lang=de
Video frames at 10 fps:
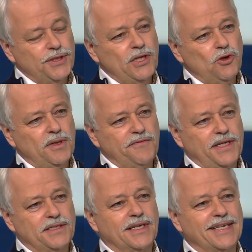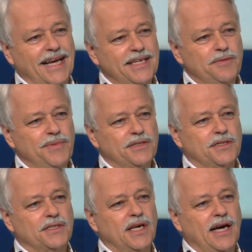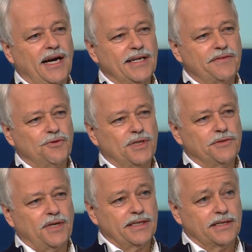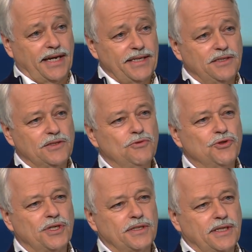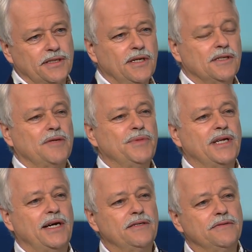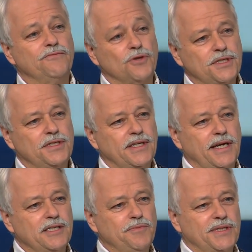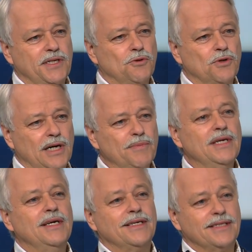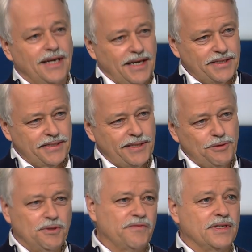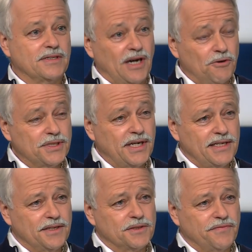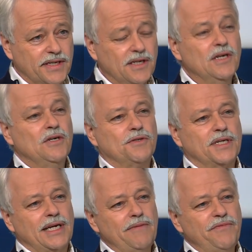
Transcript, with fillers: Schneeoberfläche gleichmäßig hart wird. Also einen gleichen Zustand hat, damit alle wirklich die gleichen Bedingungen haben. Nein, Nachteil. Irgendwann taut ja alles weg. Und dann